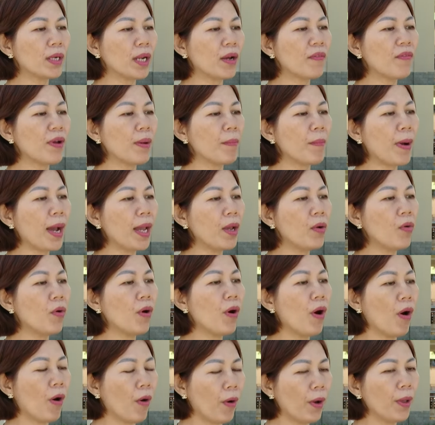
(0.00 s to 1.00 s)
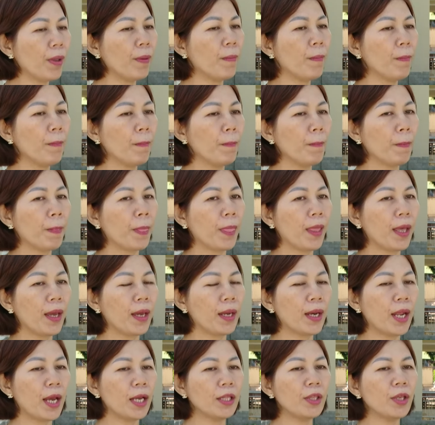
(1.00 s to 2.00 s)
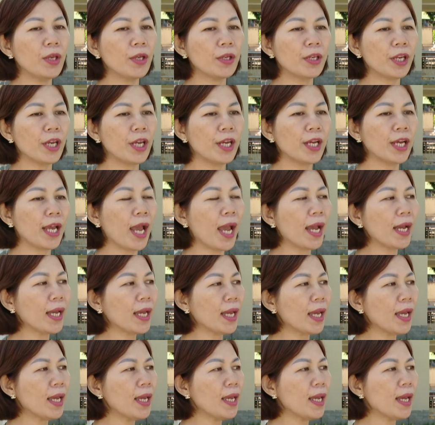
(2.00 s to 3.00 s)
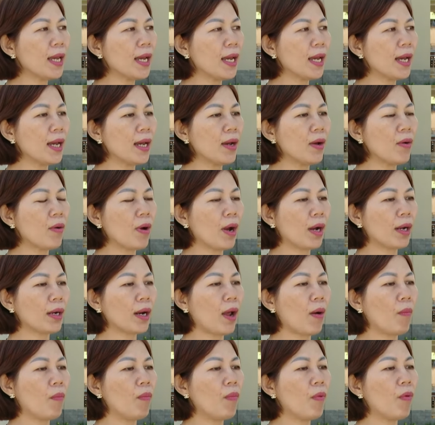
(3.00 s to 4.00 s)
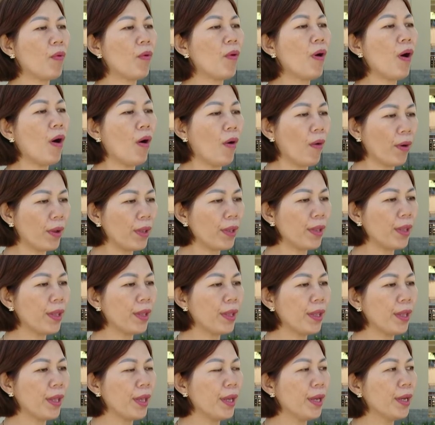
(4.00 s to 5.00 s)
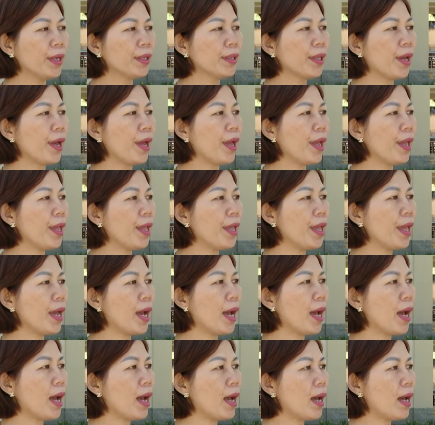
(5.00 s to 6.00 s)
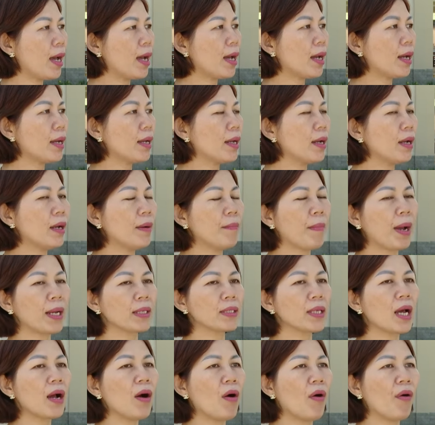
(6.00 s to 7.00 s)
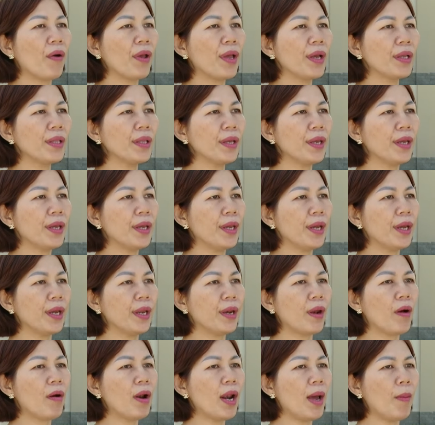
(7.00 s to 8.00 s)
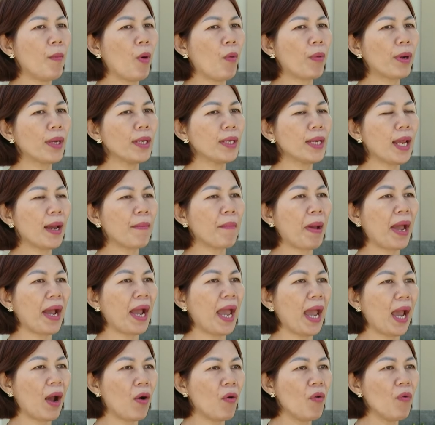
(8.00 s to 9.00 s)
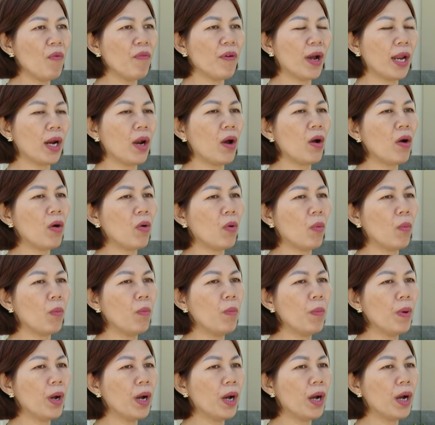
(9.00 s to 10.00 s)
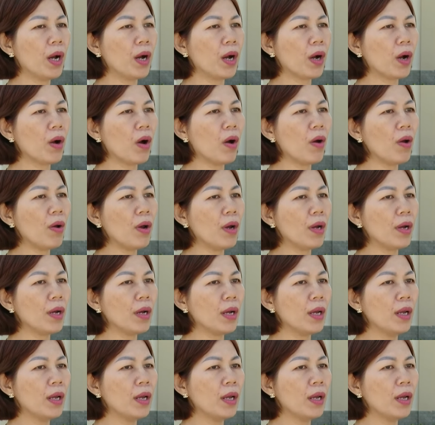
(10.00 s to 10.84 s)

trang fanpage của hội để tuyên truyền các cái hoạt động của hội. Thì mạng xã hội thì nó là một cái trang mạng ảo và nó cũng có